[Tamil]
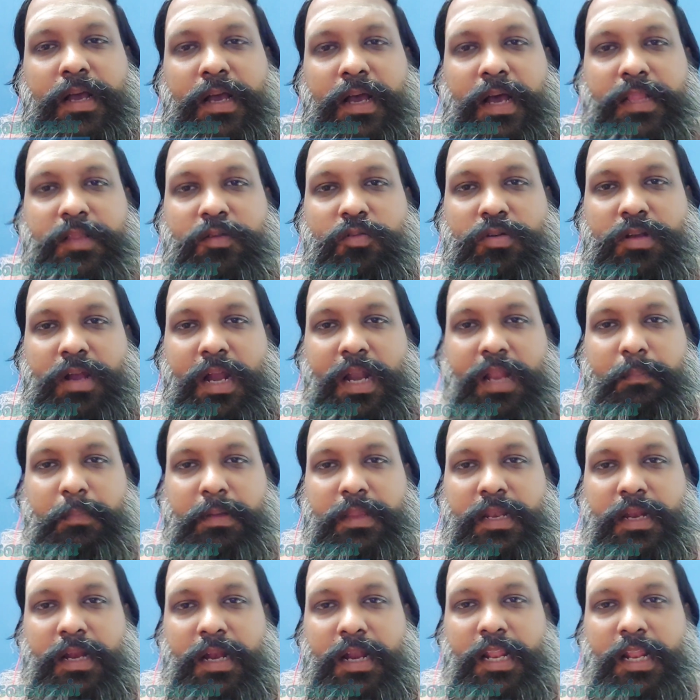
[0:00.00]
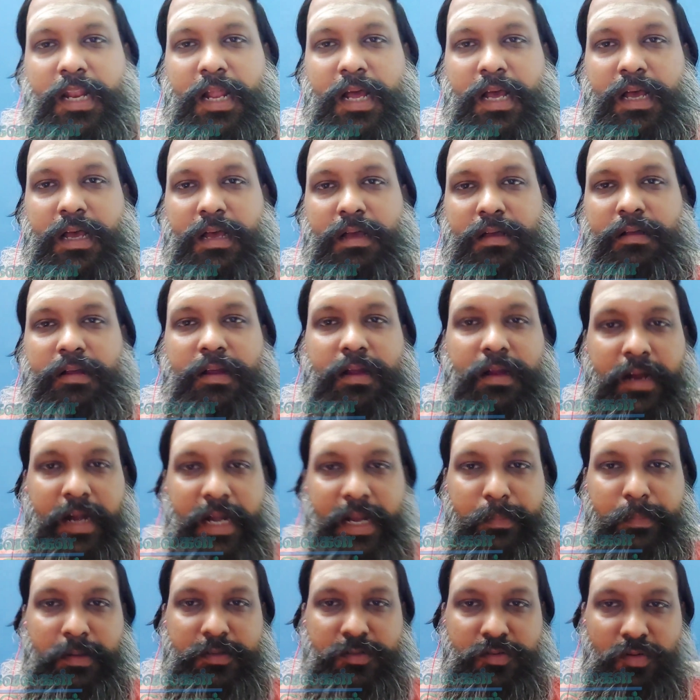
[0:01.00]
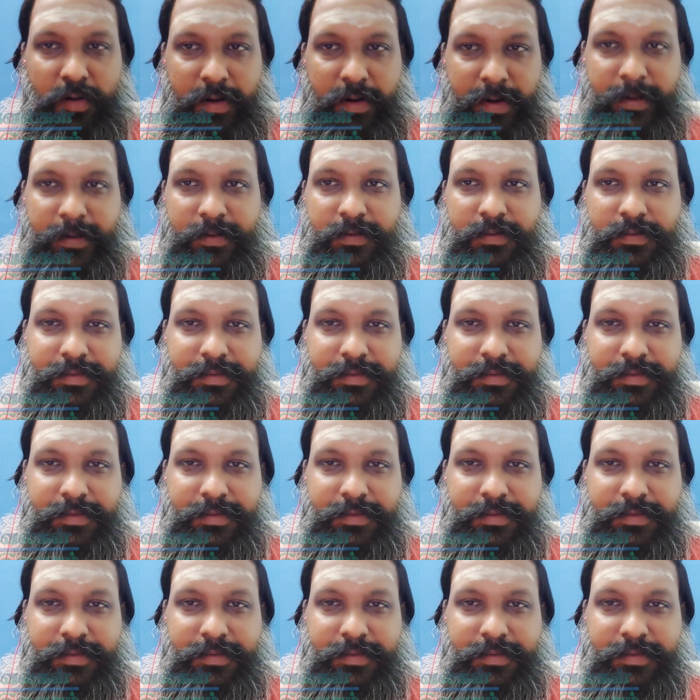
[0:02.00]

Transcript: அதுக்குண்டான பதில்களை நான் கண்டிப்பாக சொல்கிறேன்